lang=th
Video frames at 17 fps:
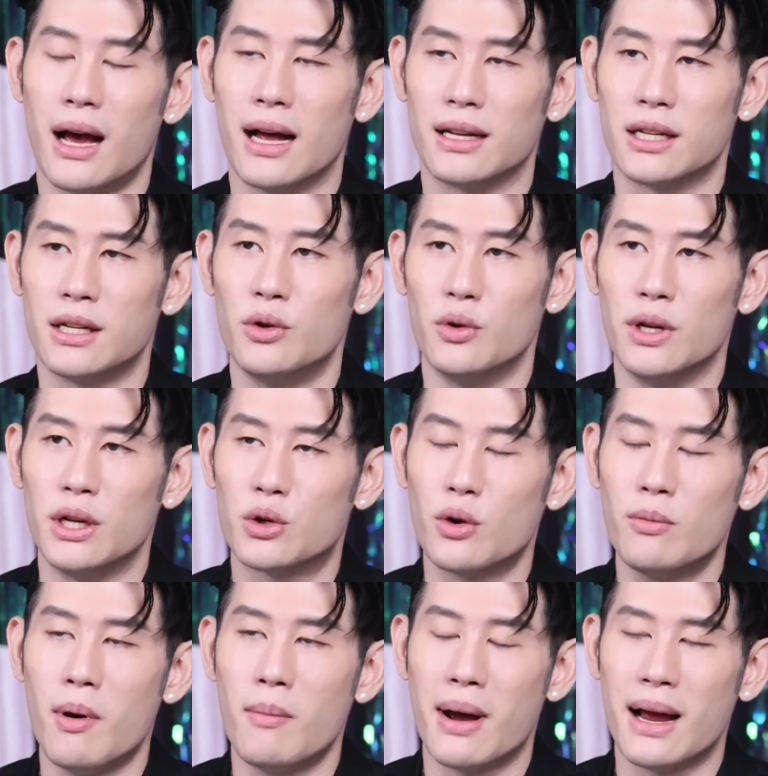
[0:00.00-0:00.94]
อาจจะอยู่ใน
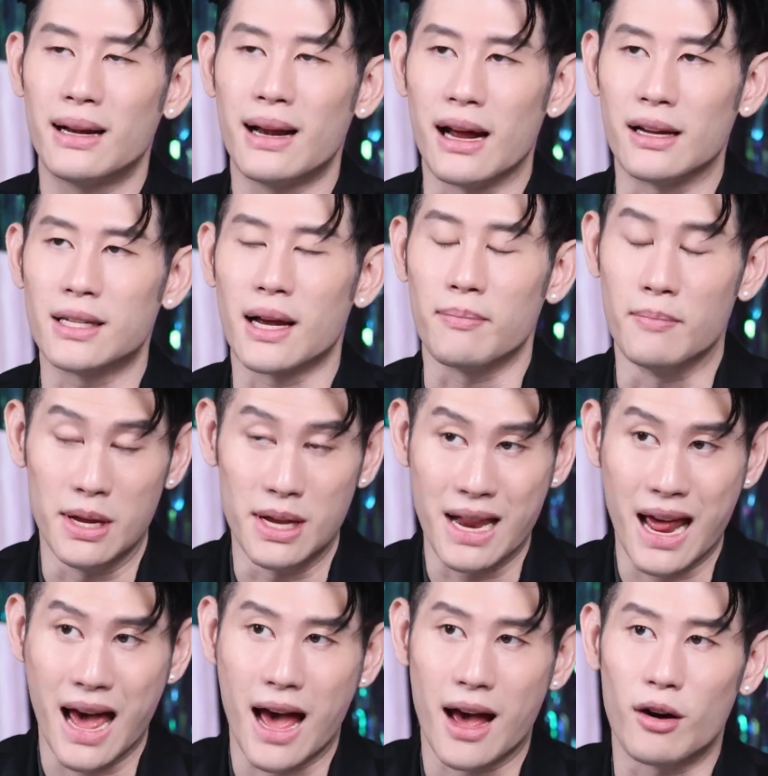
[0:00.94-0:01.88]
ช่วงประมาณหลังจากมี
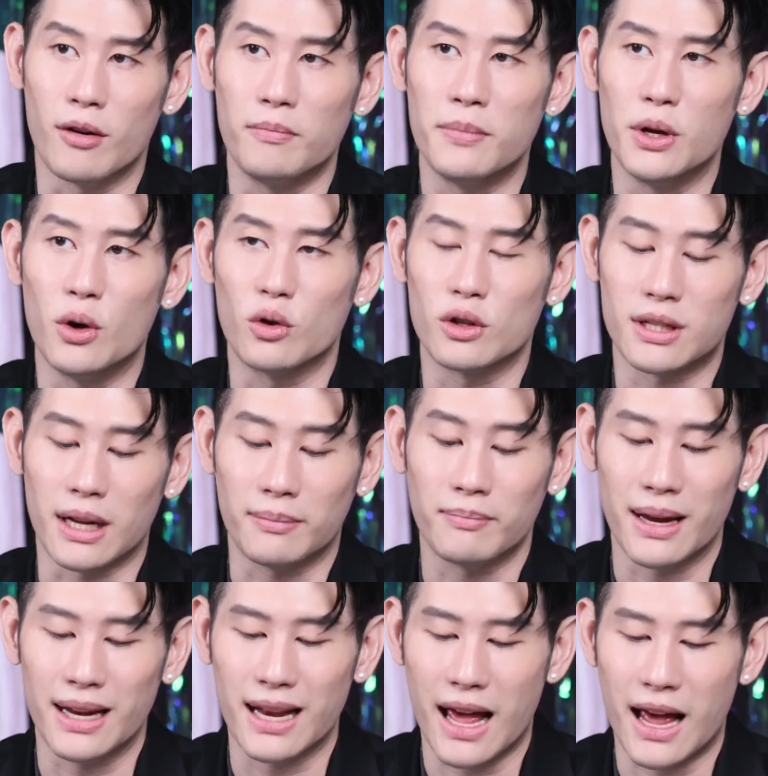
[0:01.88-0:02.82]
นาของปี
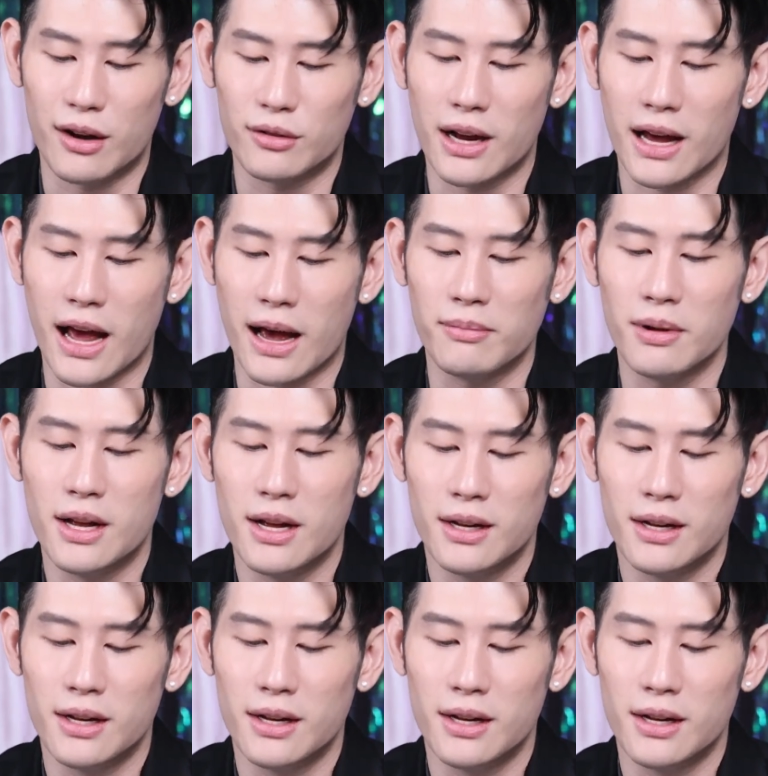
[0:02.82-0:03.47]
67ไปแล้วนะครับ